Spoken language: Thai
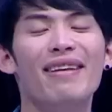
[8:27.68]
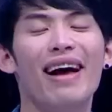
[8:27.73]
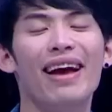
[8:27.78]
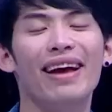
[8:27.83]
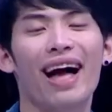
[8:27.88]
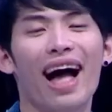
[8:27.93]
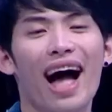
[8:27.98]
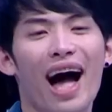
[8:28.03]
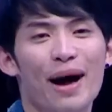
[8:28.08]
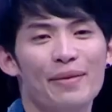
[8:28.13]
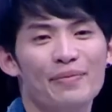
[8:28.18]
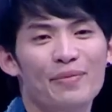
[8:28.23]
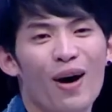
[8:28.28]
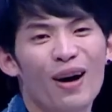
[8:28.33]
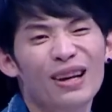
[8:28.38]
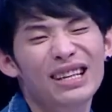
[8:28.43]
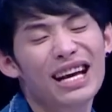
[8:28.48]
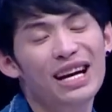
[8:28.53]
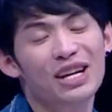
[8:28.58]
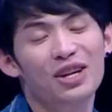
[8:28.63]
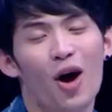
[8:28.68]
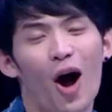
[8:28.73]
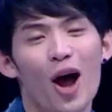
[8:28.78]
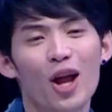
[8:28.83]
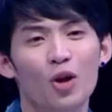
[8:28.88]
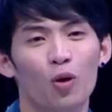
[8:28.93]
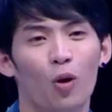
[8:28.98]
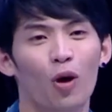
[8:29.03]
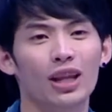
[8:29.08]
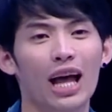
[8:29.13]
ไรค่ะ เพราะอย่างน้อยห
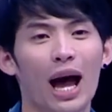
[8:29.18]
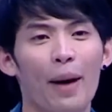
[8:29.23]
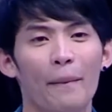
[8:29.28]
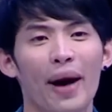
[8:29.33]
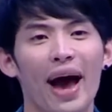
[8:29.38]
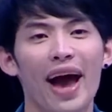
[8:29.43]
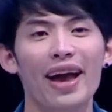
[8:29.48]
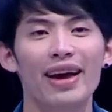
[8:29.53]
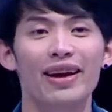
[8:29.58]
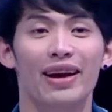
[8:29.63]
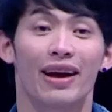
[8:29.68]
นูก็ทำให้